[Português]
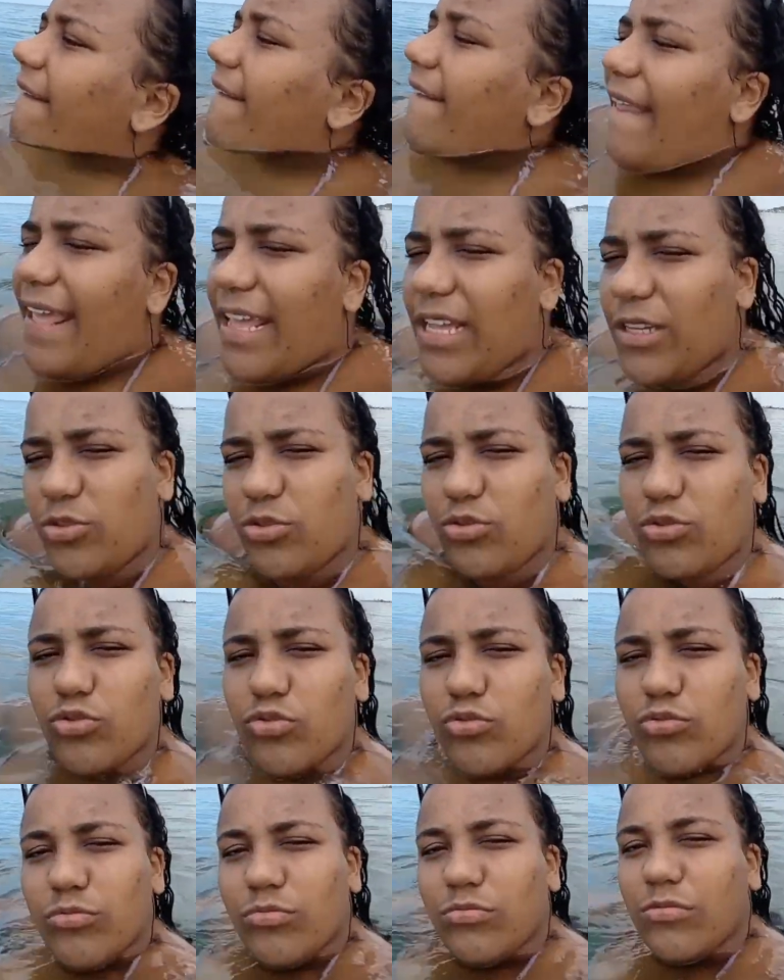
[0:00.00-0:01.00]
E é isso.
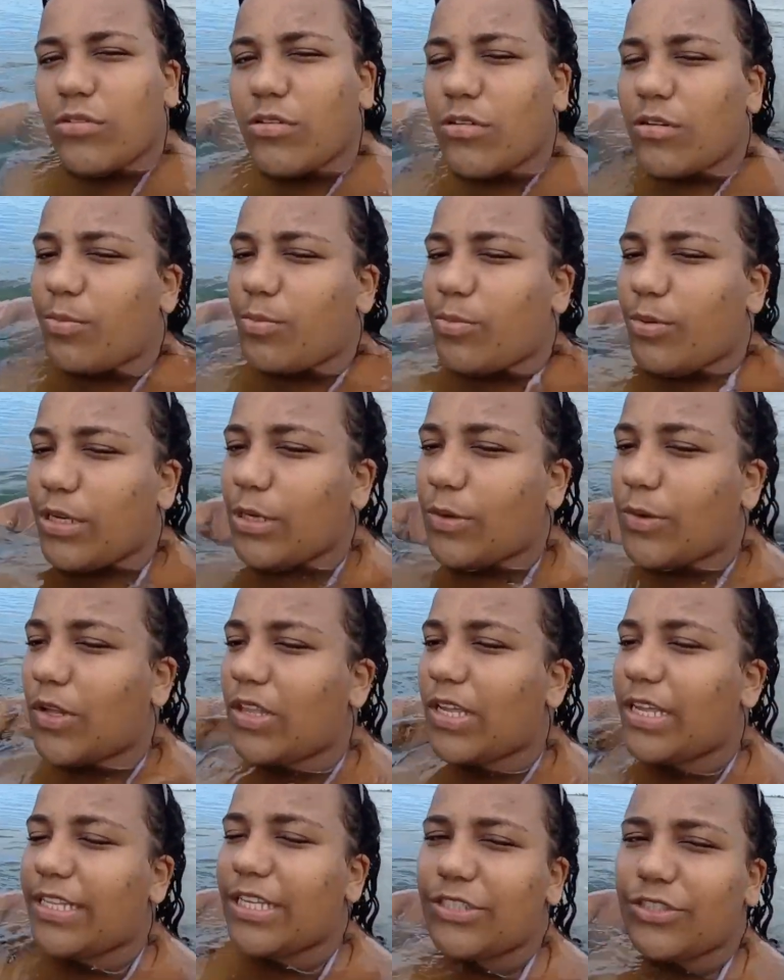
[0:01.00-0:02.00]
Por
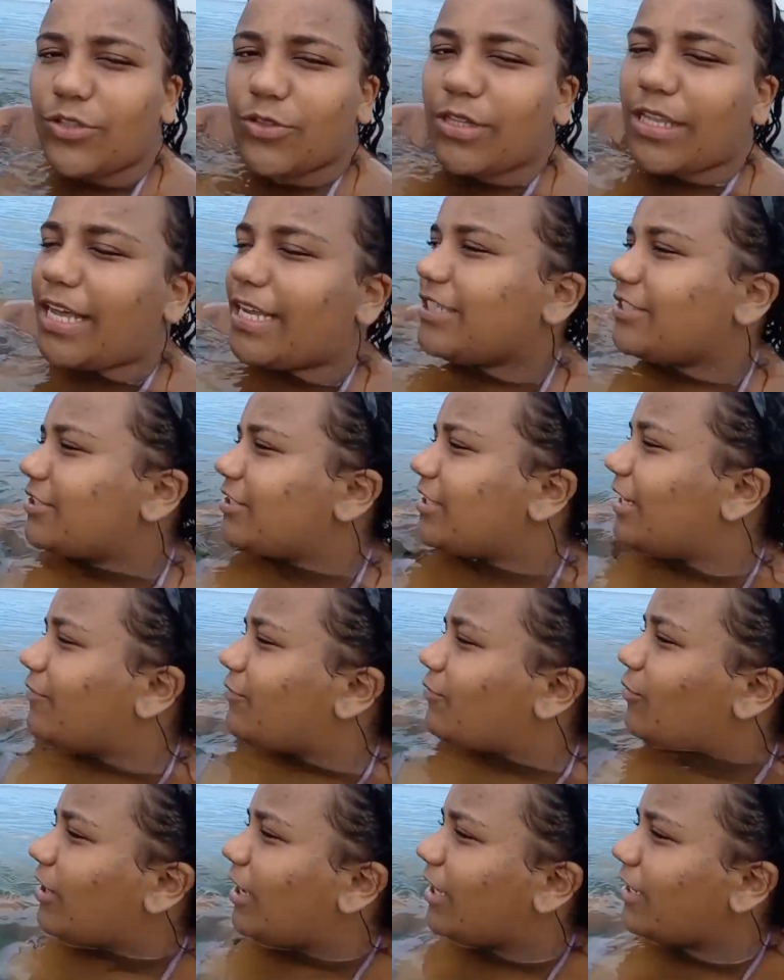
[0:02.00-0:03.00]
enquanto aí deixe seu like, se inscreve
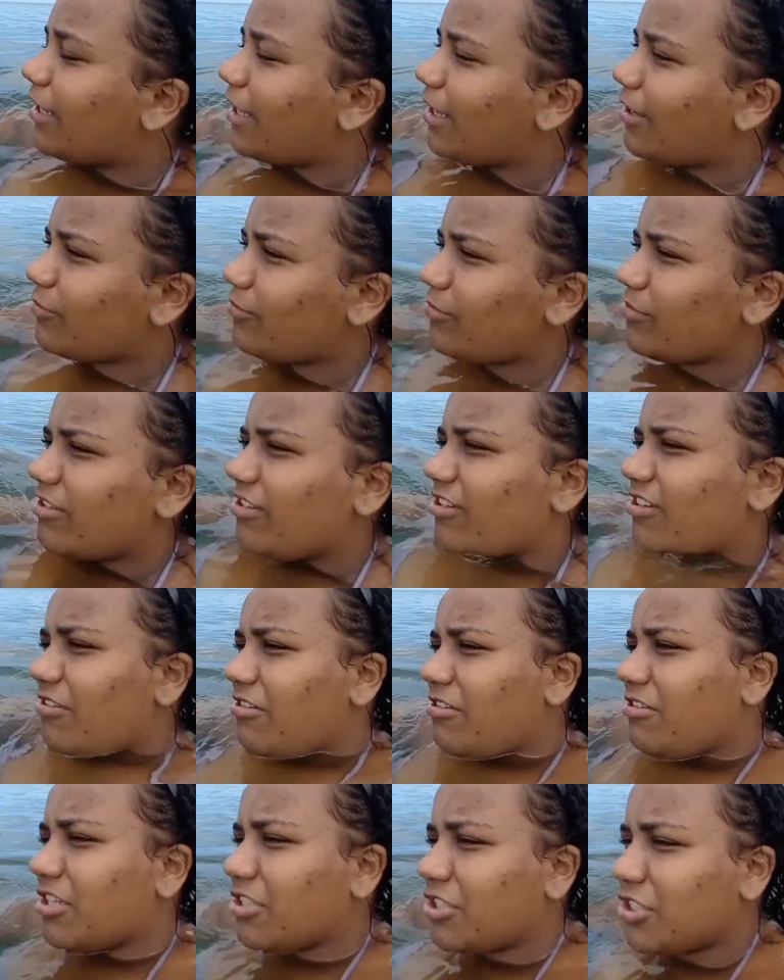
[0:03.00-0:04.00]
no canal
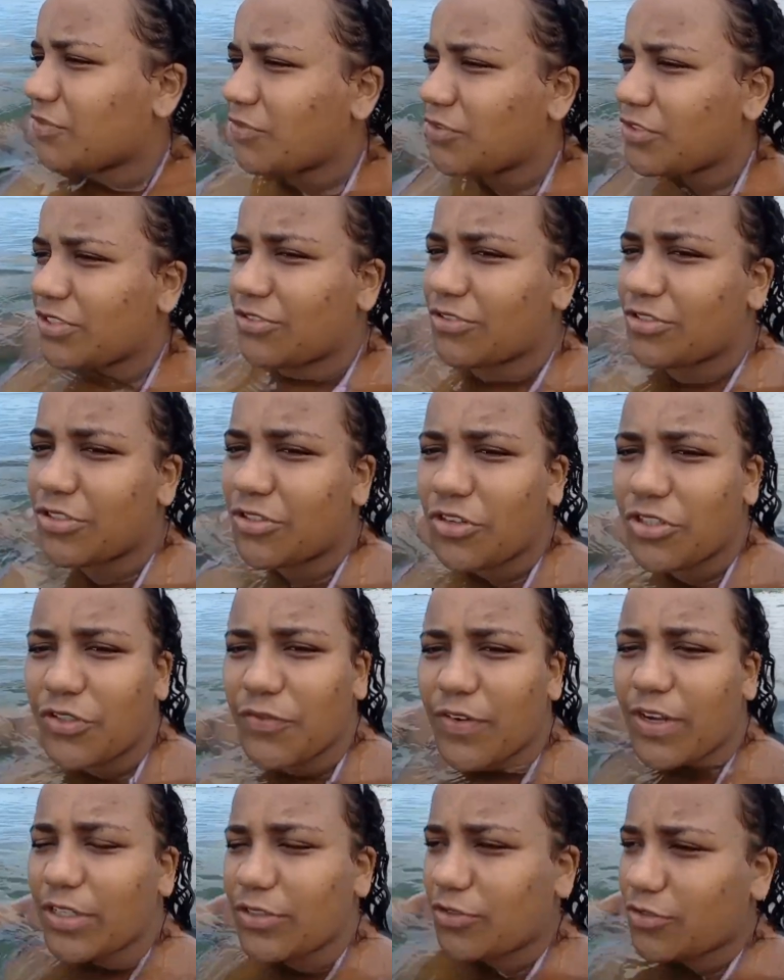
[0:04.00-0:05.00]
e ative o sininho de
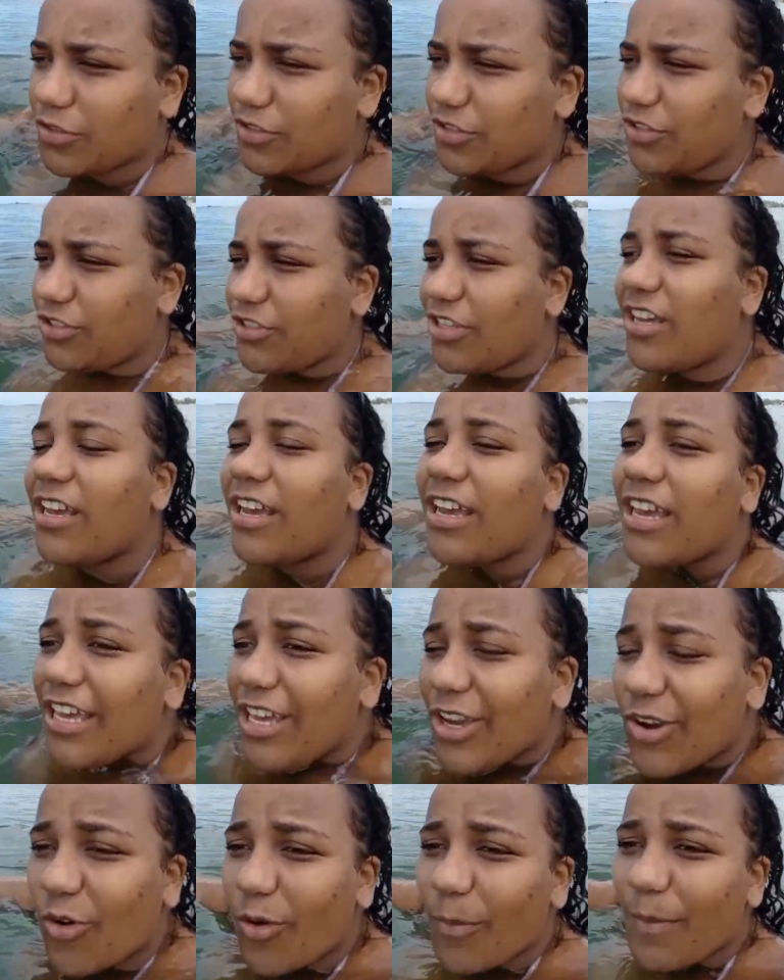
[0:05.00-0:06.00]
notificações.
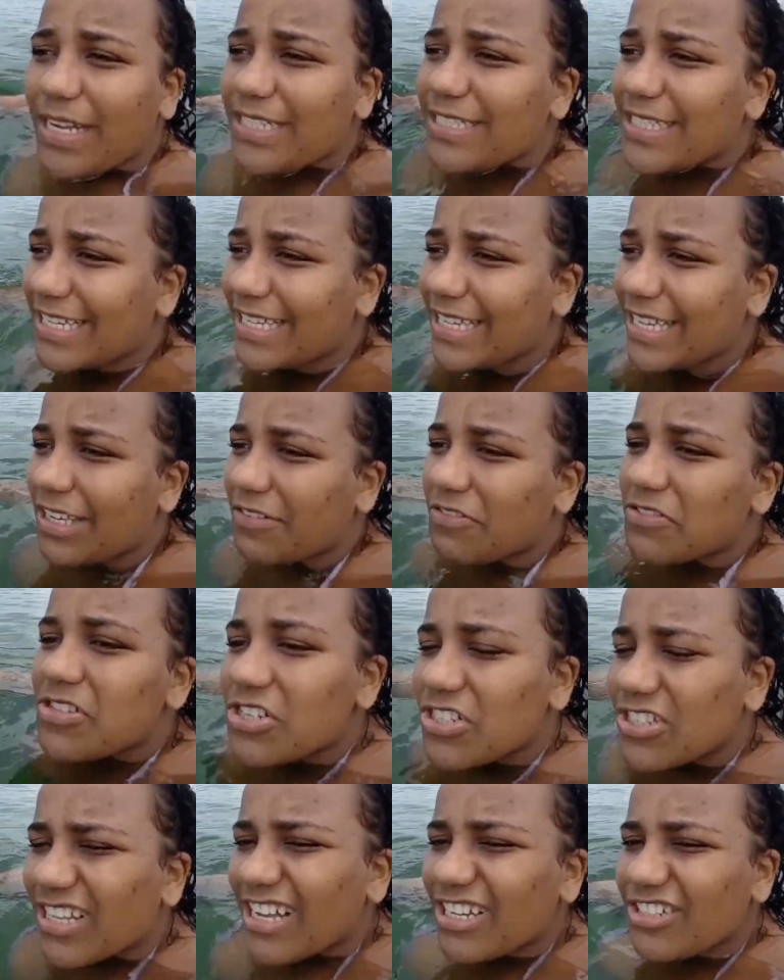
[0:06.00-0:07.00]
E comente aqui o que você
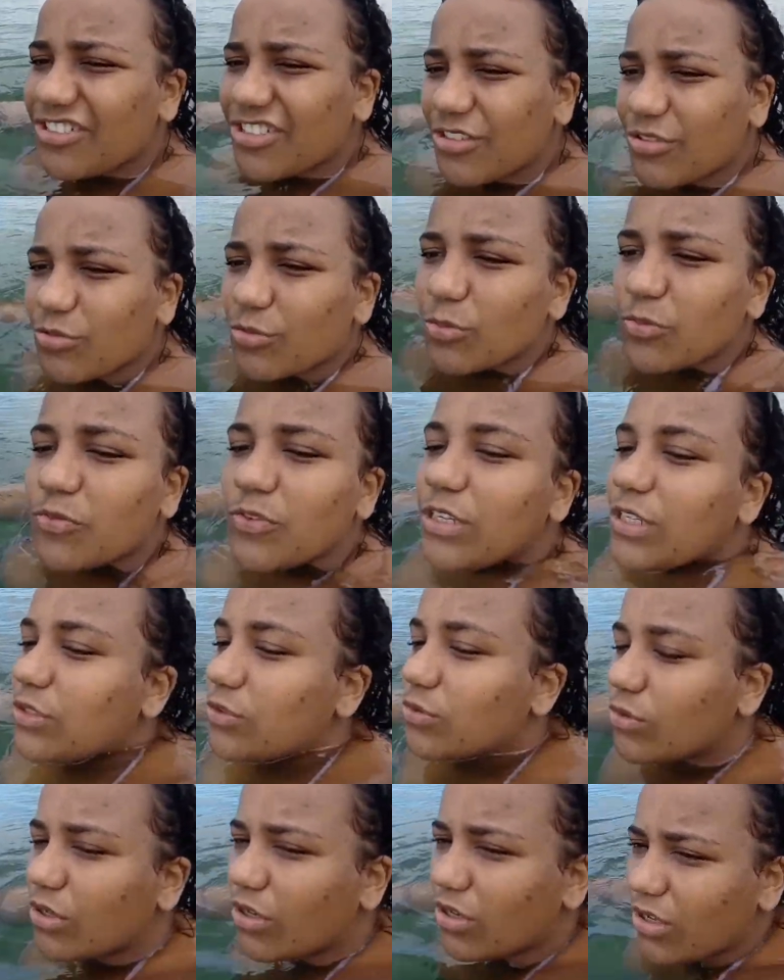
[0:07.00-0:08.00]
está achando do
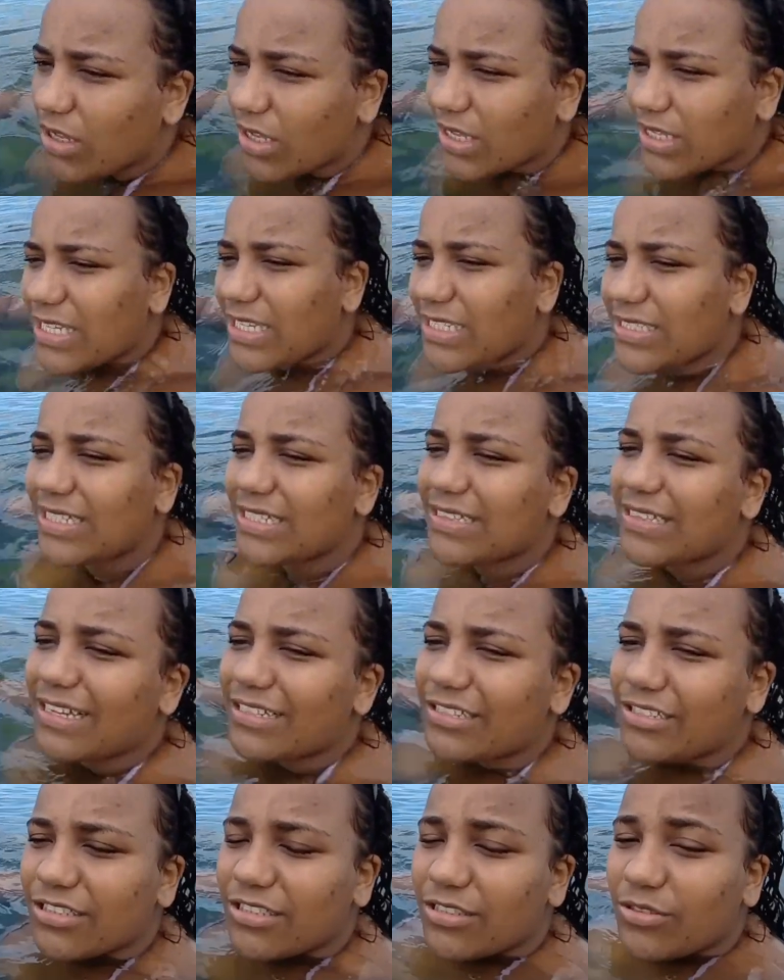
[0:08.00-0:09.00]
vídeo, o que, que você está
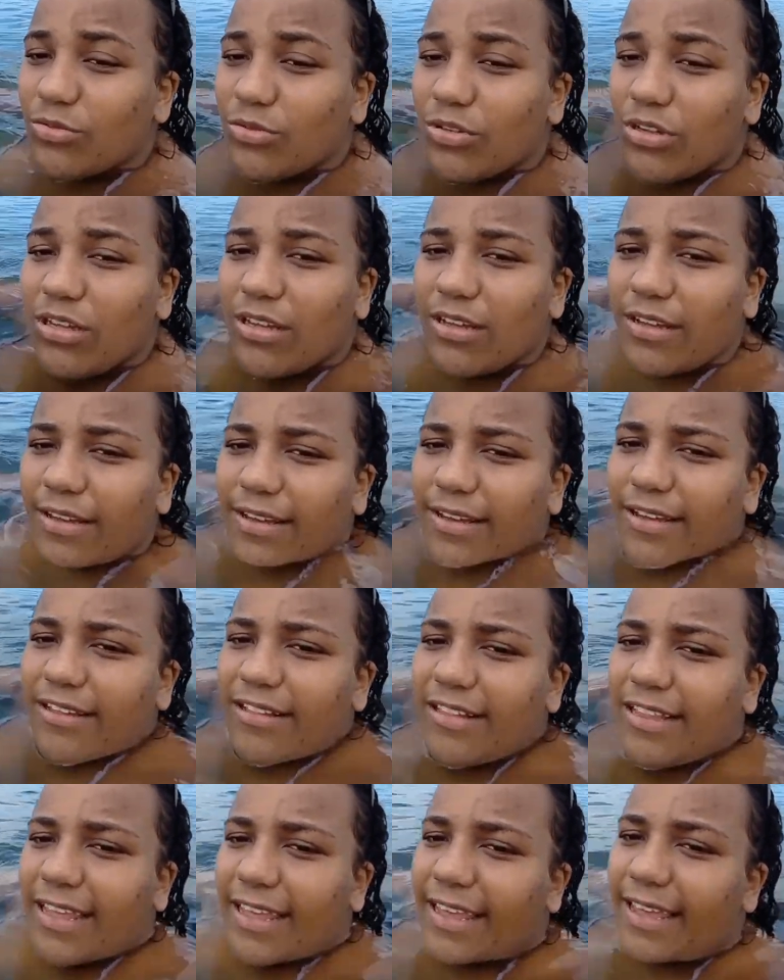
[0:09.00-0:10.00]
achando
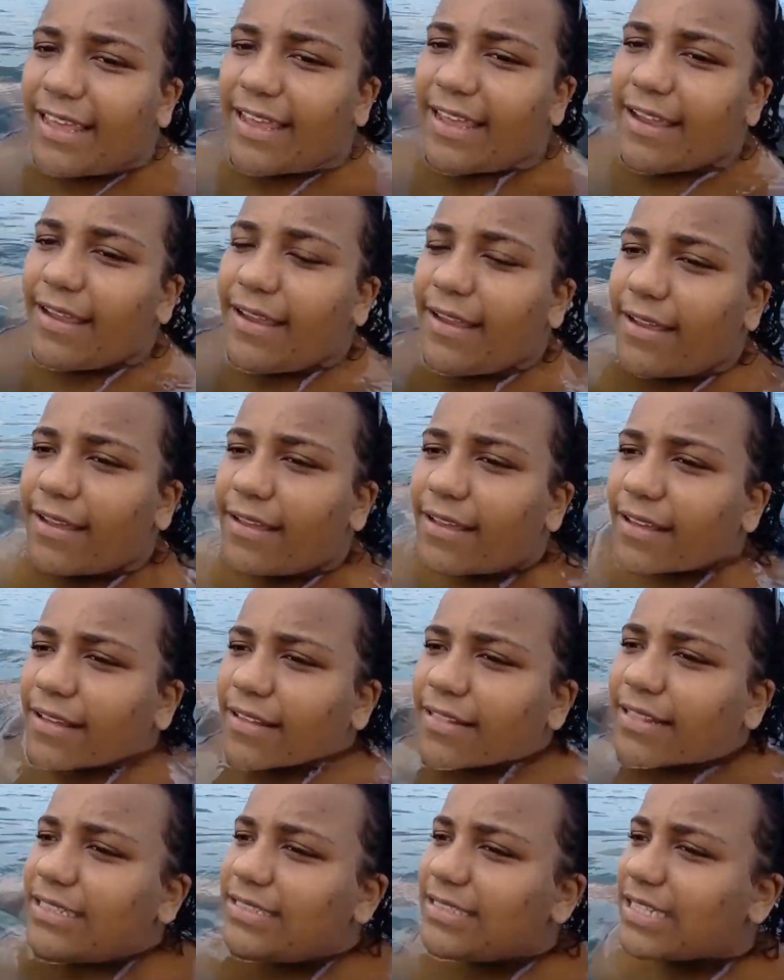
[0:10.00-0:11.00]
de, é,
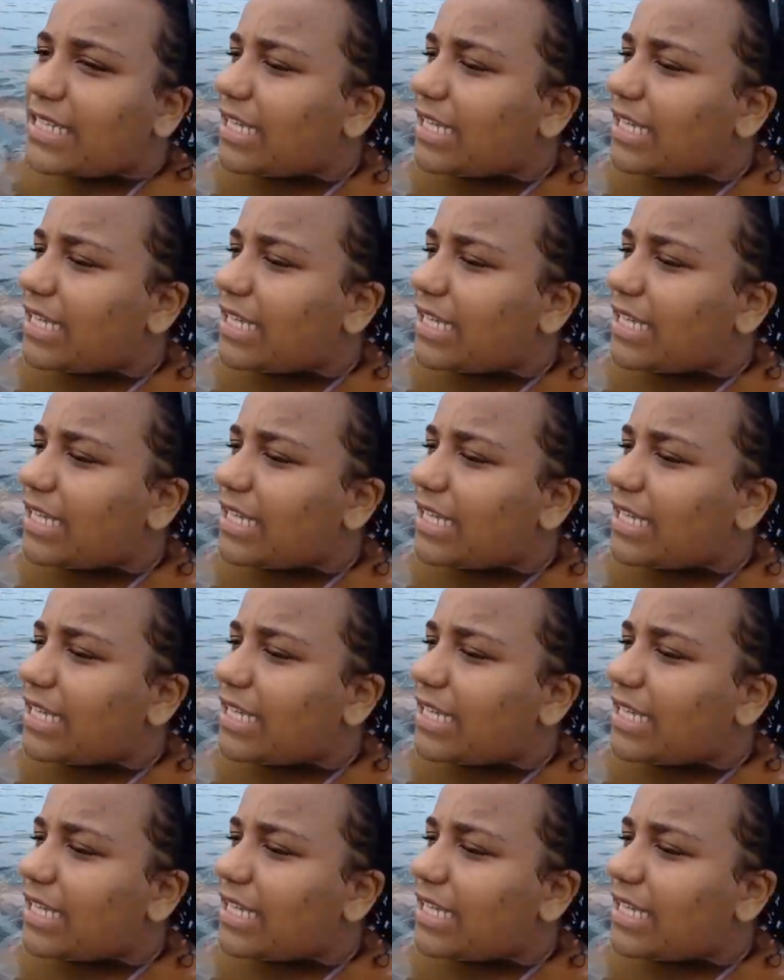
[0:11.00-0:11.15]
dessa